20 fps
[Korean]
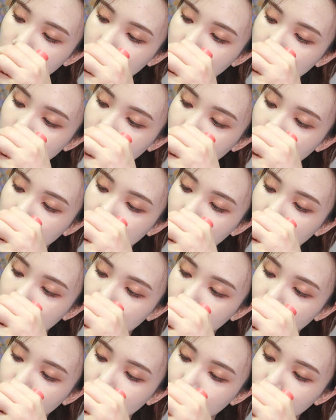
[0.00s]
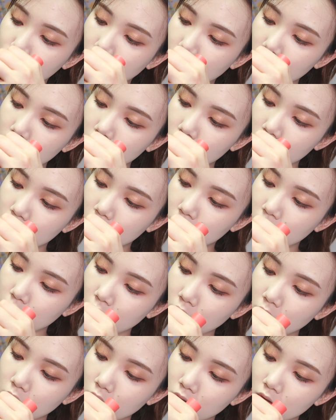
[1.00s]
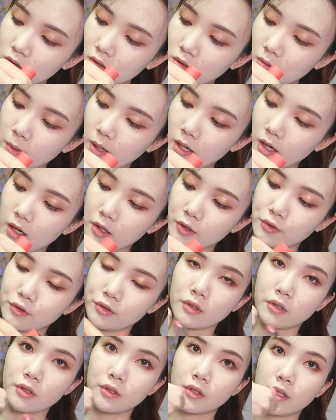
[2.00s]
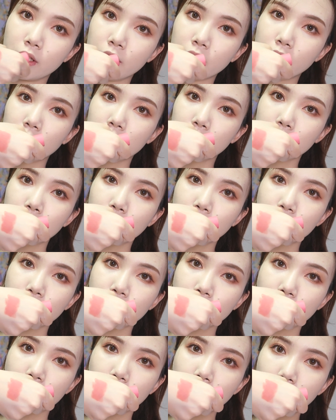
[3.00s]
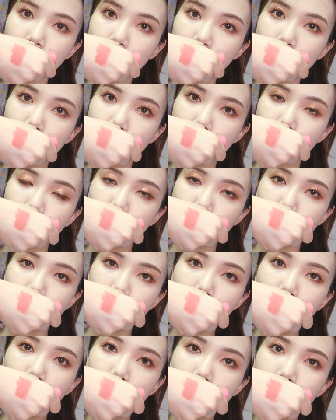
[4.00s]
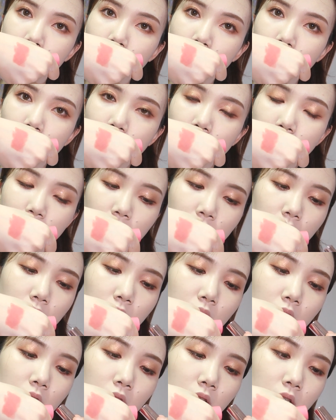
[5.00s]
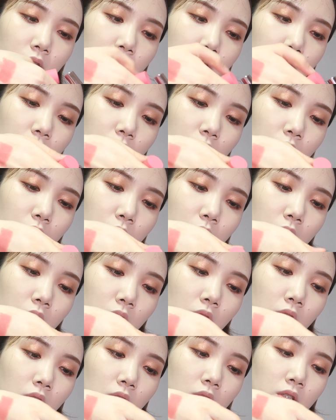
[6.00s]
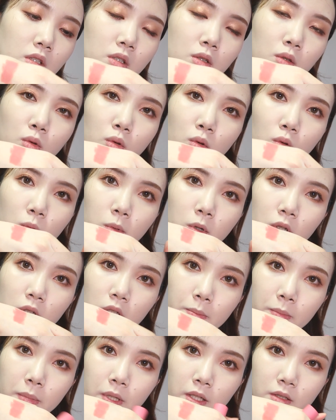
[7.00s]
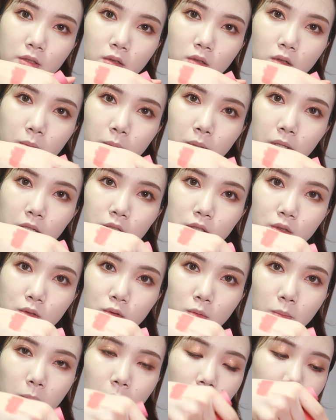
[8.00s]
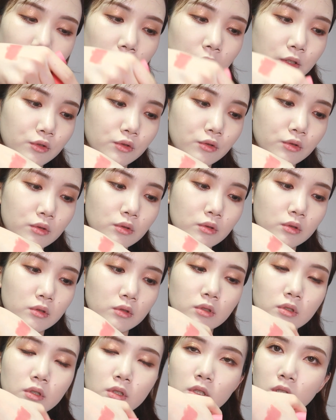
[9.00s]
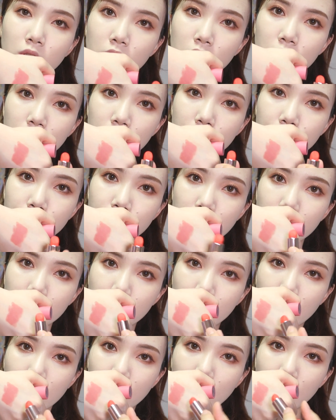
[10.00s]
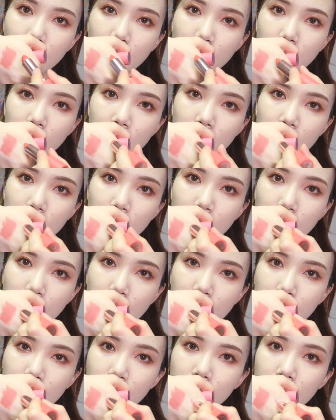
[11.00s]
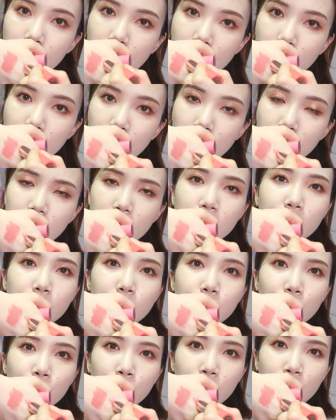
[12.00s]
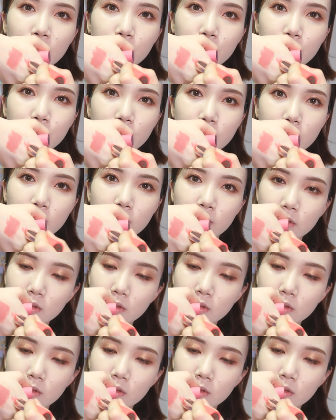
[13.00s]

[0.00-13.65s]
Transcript: 오늘 저는 두 가지를 섞어서 발라줄 건데요. 먼저 이 퍼지 컬러 이 컬러를 오버립해서 베이스로 발라주고 그 위에다가 라라라 이름도 너무 예쁘죠?